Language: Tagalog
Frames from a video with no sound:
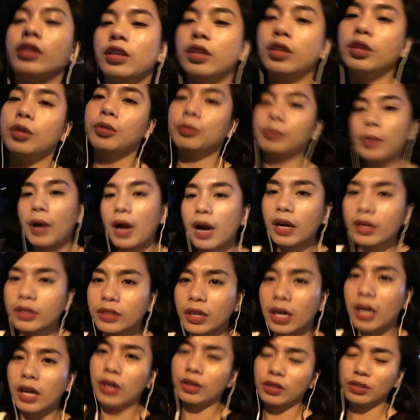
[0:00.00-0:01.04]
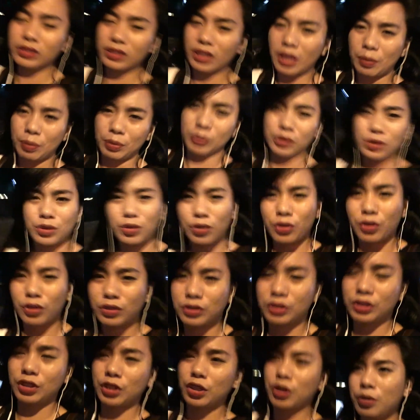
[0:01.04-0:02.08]
Yung background, tapos kung
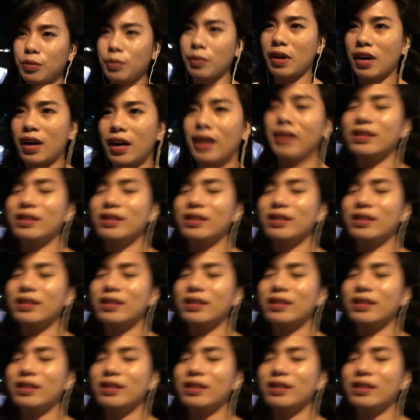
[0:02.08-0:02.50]
sino yung mga